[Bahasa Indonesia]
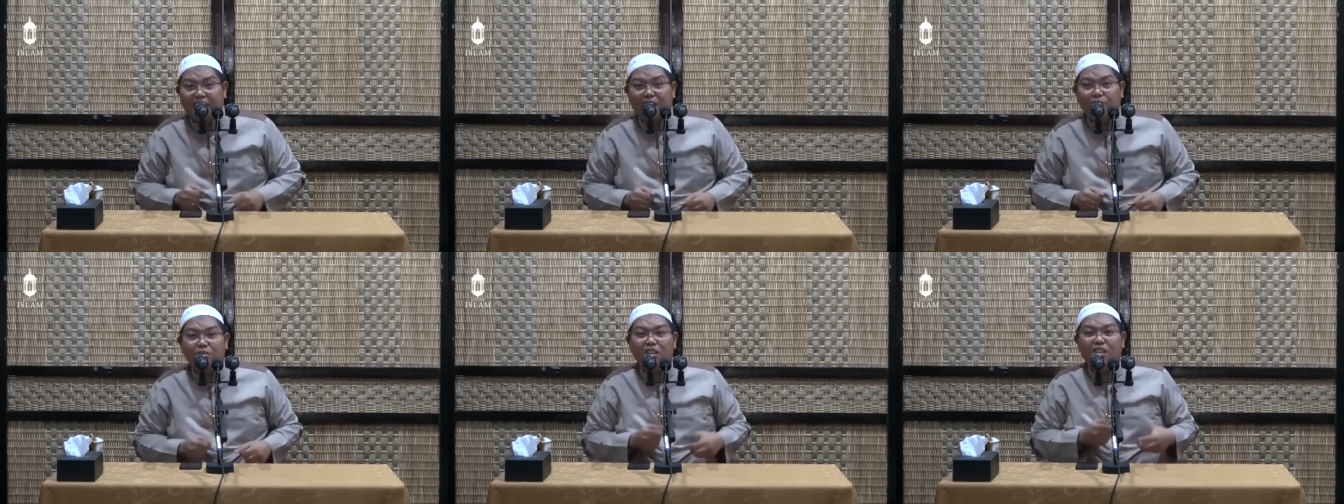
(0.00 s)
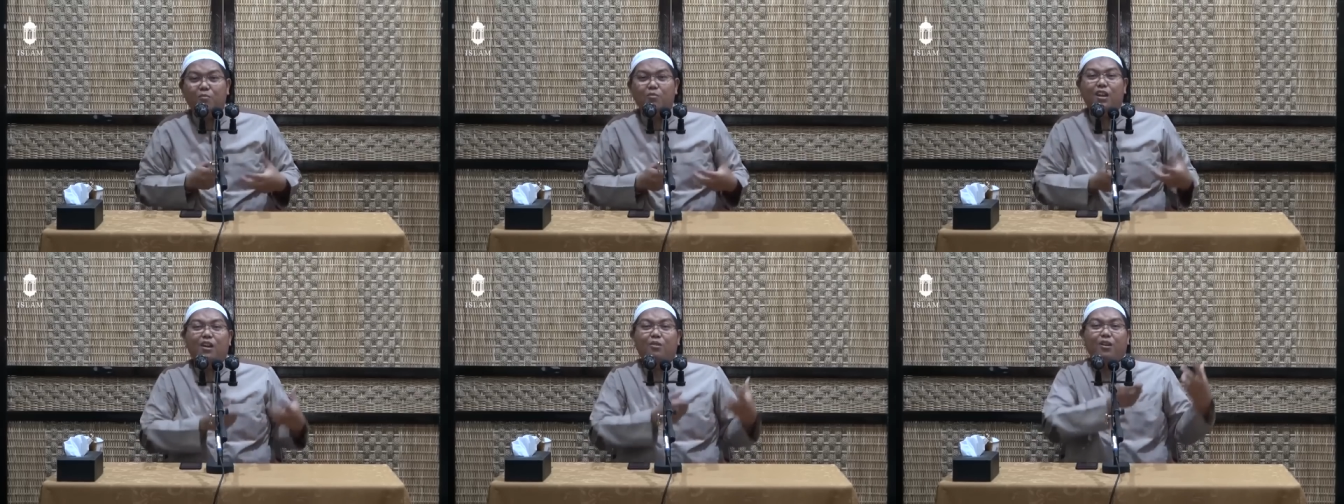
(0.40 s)
Kemudian
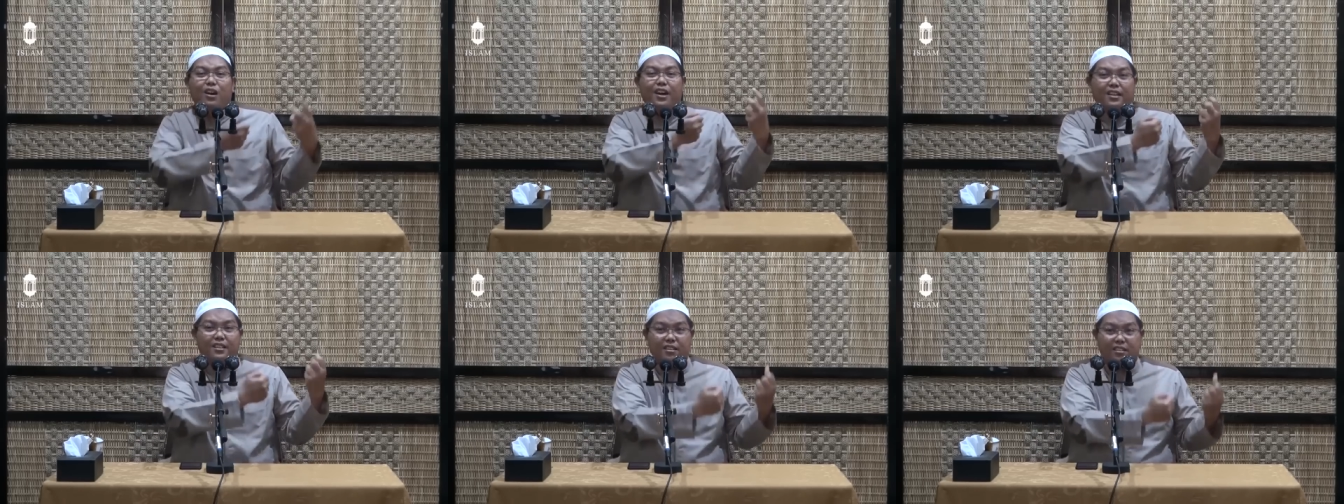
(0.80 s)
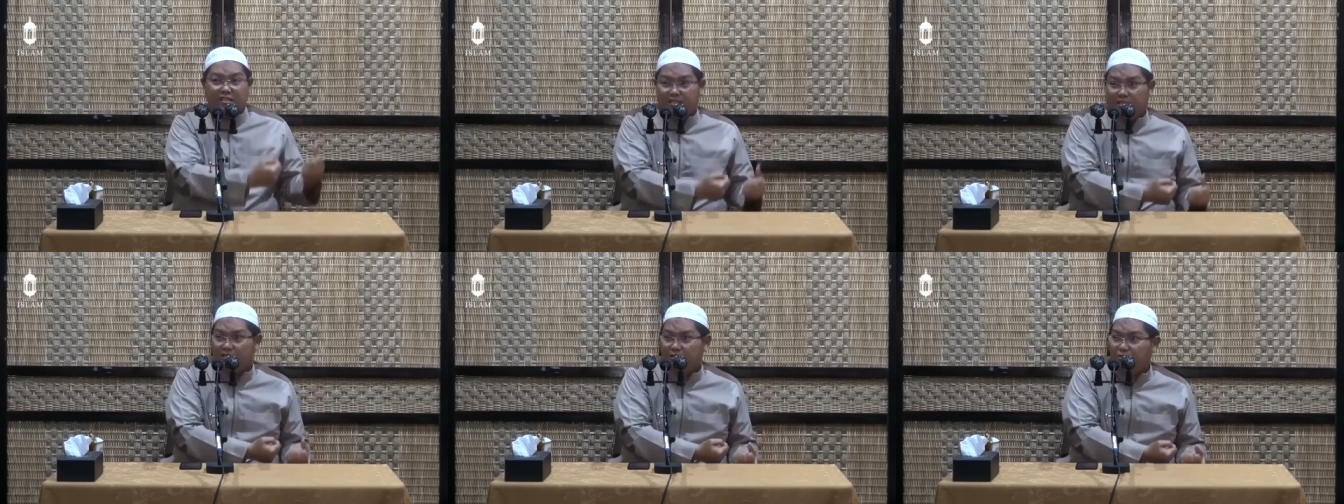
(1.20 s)
dia bilang, wahai
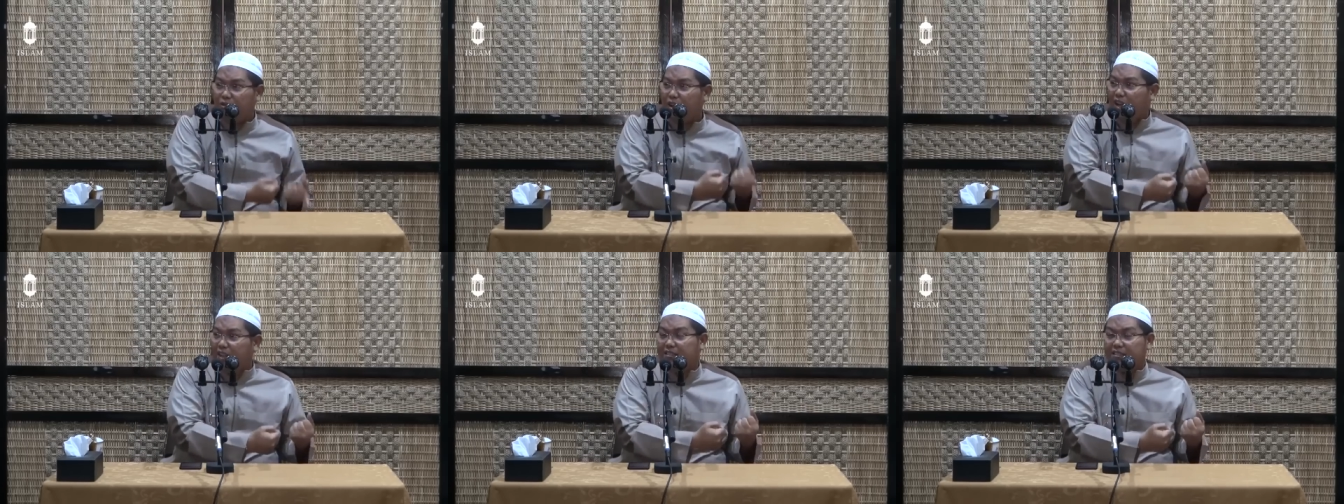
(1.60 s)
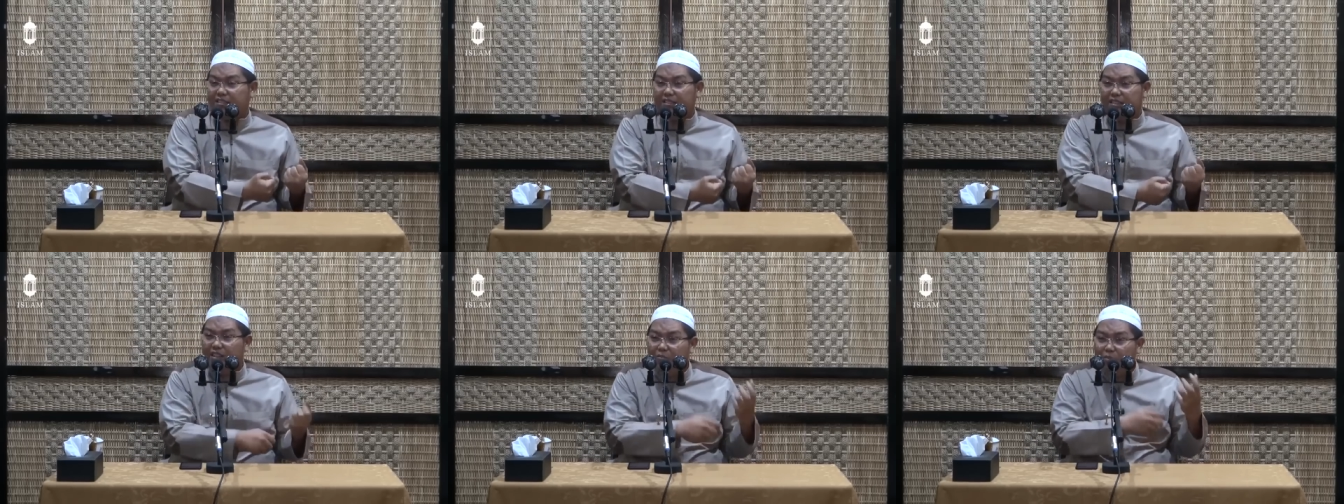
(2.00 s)
Fulan,
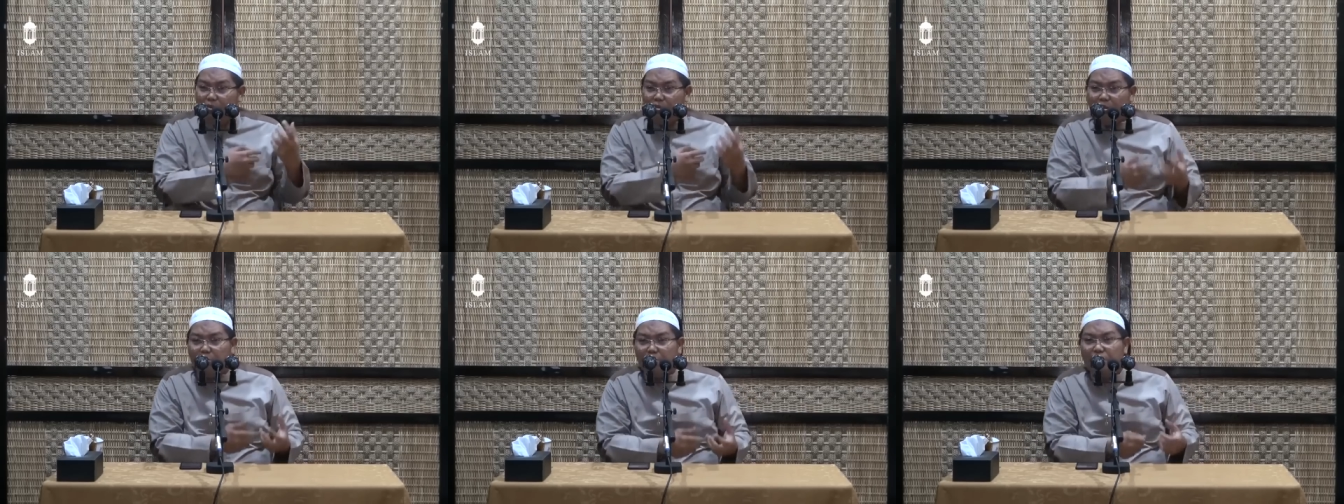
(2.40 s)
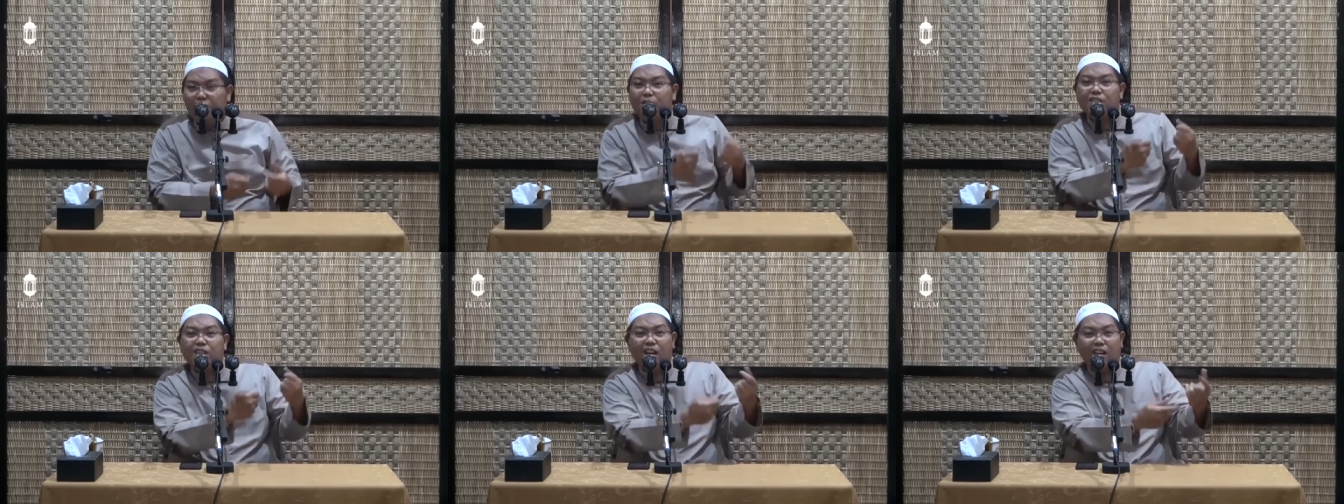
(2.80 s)
ibuku
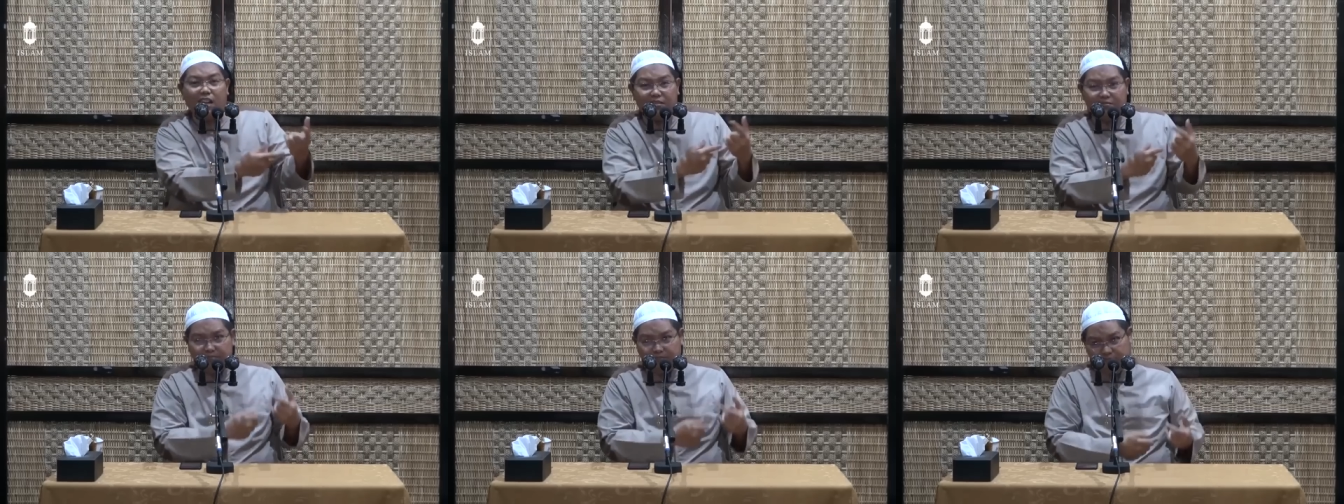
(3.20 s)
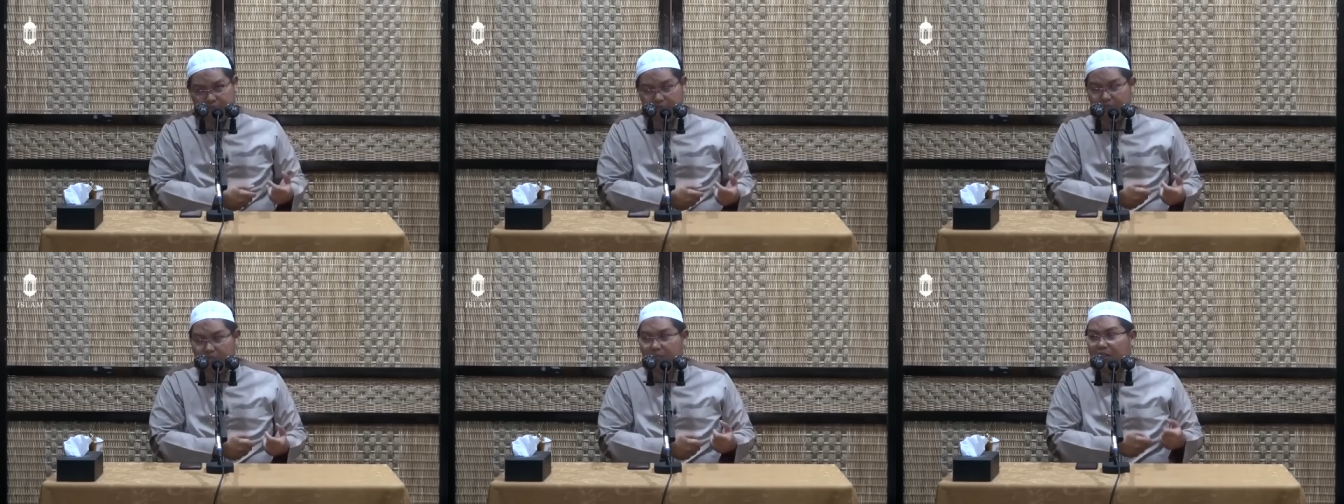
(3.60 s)
punya masalah,
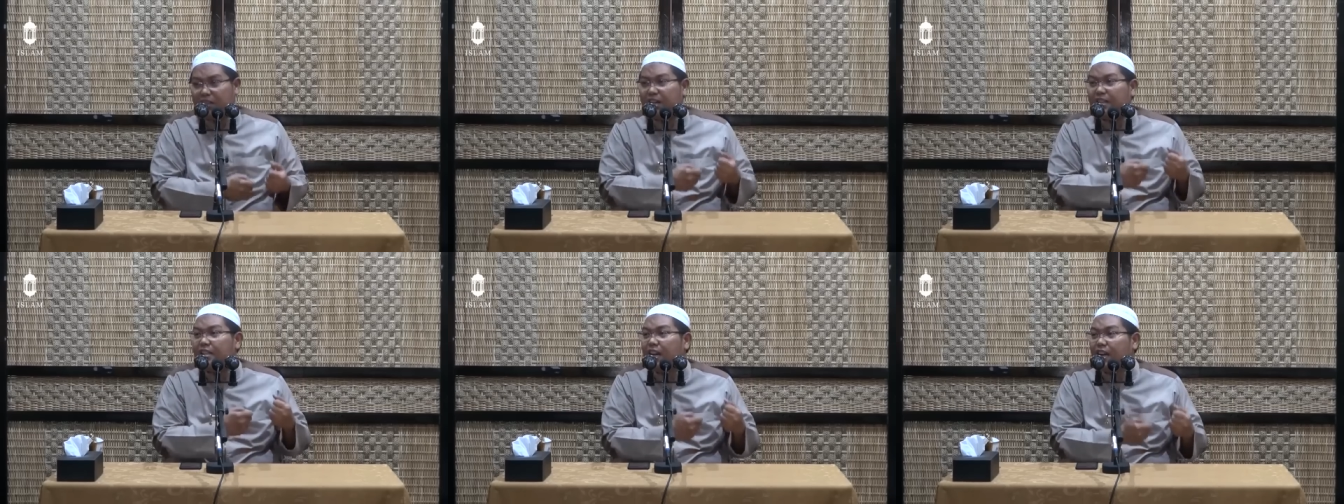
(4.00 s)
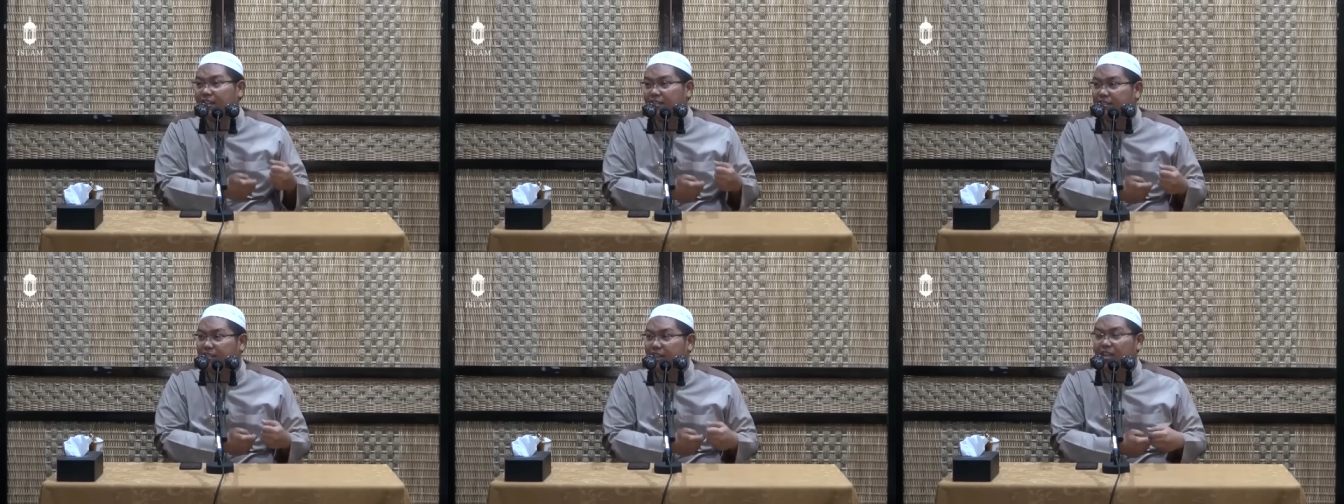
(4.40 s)
pertanyaan.